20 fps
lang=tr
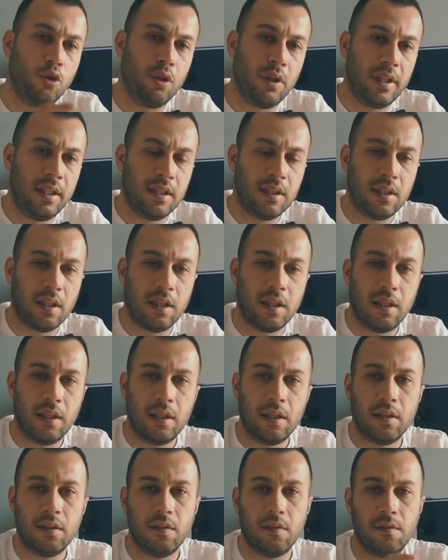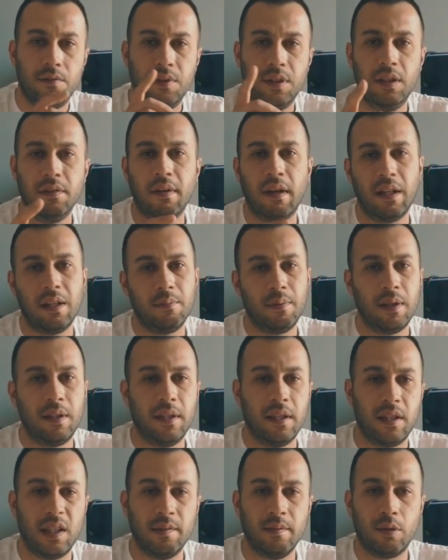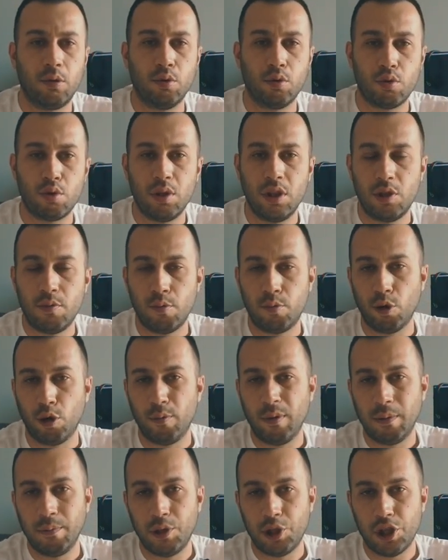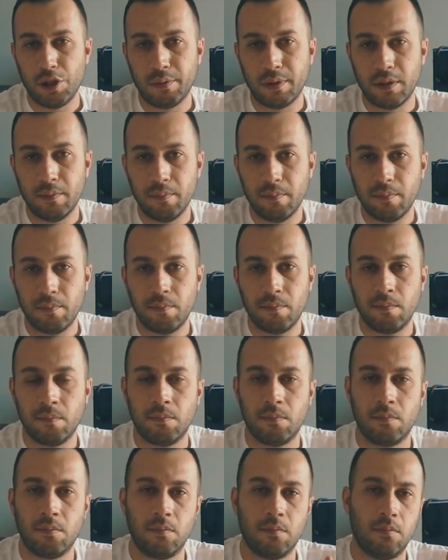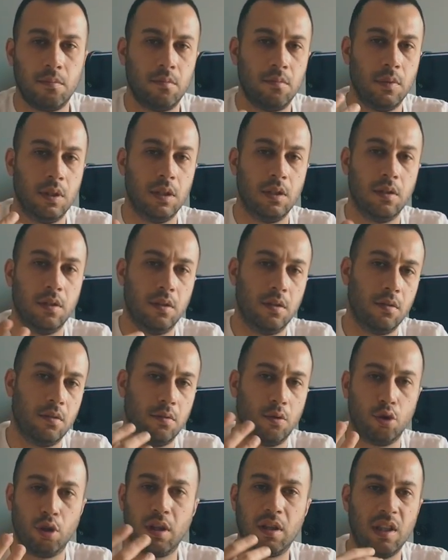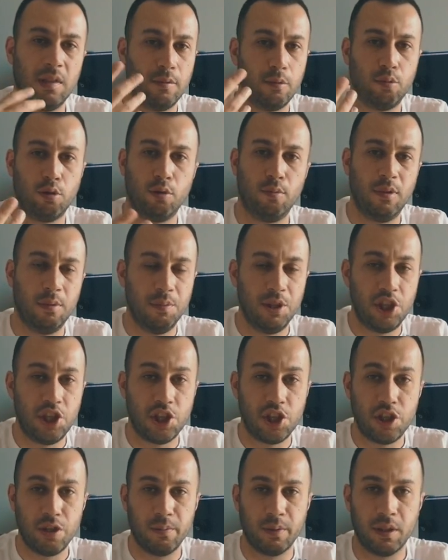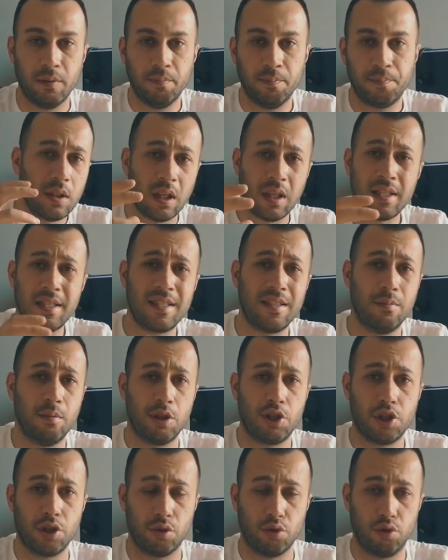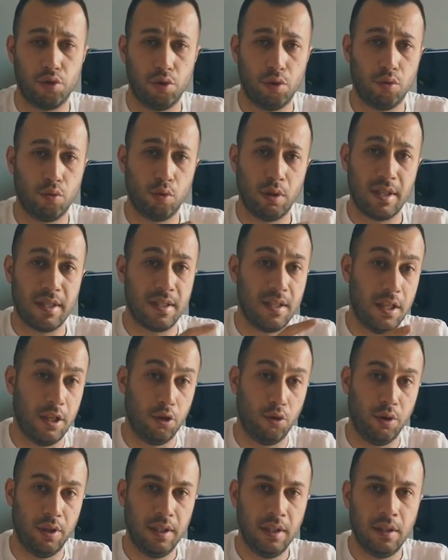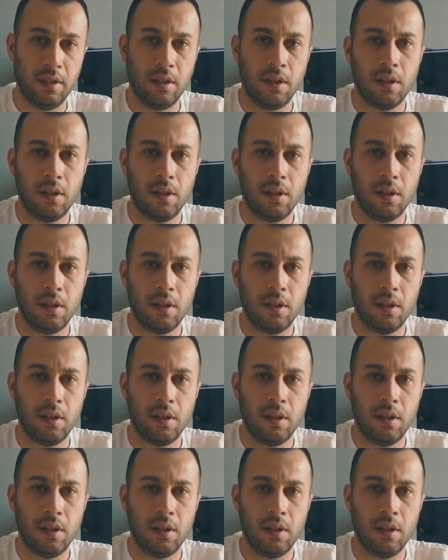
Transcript: olayında da Freewell'de ben netleme konusunda hiçbir problem yaşamadım. Ee, odaklama problemi hiç yaşamadım. Daha stabil çalışıyor Ulanzi'ye göre.